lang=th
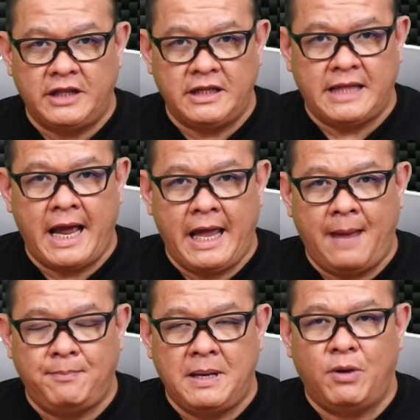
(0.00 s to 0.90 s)
ดติดตั้งแอ
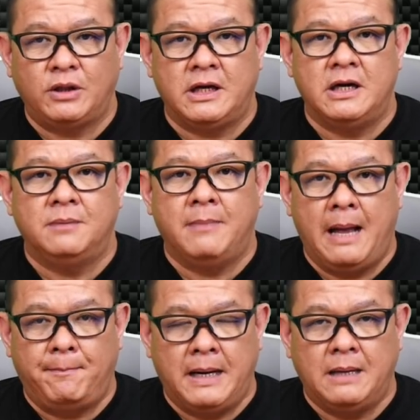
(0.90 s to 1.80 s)
ปป้งพัตเตอร์ขึ้นมา
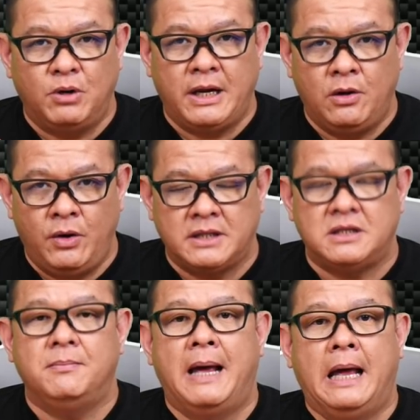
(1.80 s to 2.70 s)
เปิดบน iOS
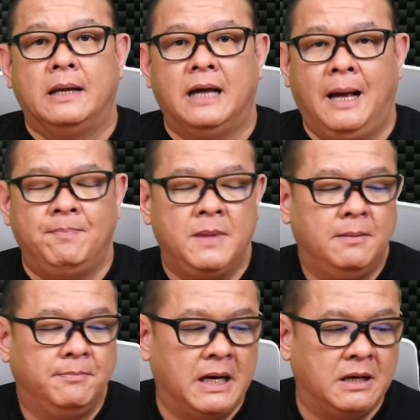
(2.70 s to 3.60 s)
ขึ้นมานะครับ
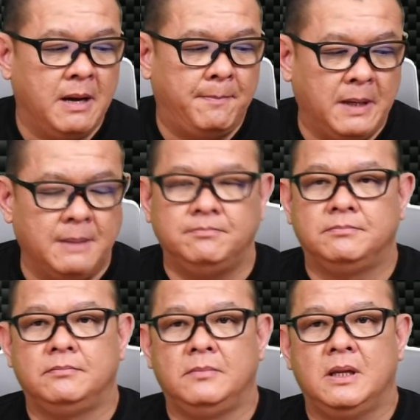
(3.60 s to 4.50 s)
เปิดขึ้นมาปุ๊บ
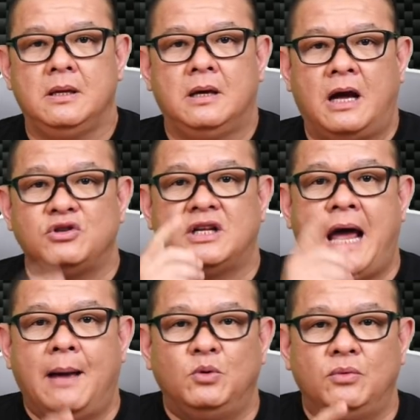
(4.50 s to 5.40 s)
เขาจะ
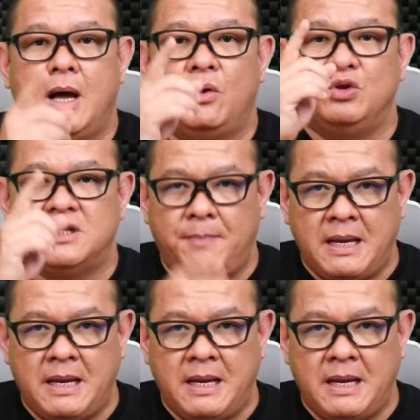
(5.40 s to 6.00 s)
ถามคุณว่าคุณจะ